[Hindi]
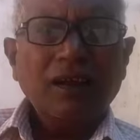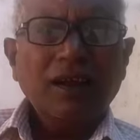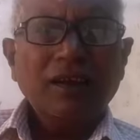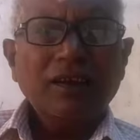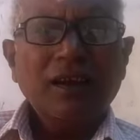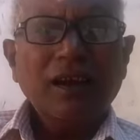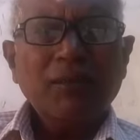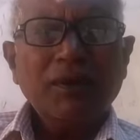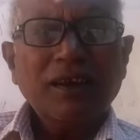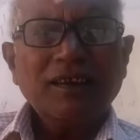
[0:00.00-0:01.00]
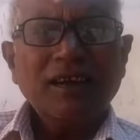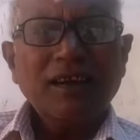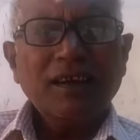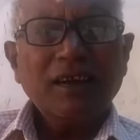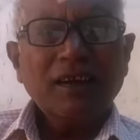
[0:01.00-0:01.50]
देखिए जिला
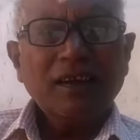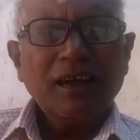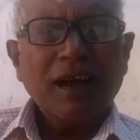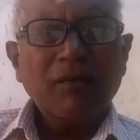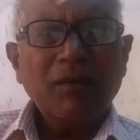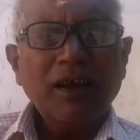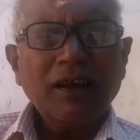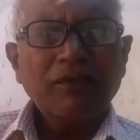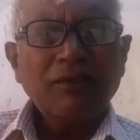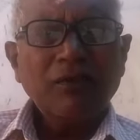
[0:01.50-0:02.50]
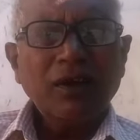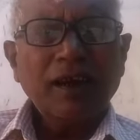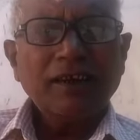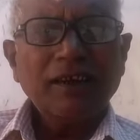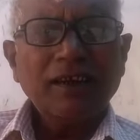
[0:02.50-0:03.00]
प्रशासन हमें तो
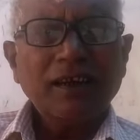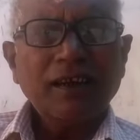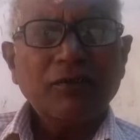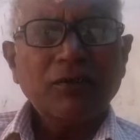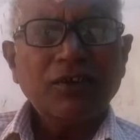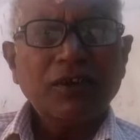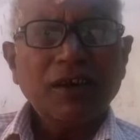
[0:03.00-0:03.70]
ऐसे कुछ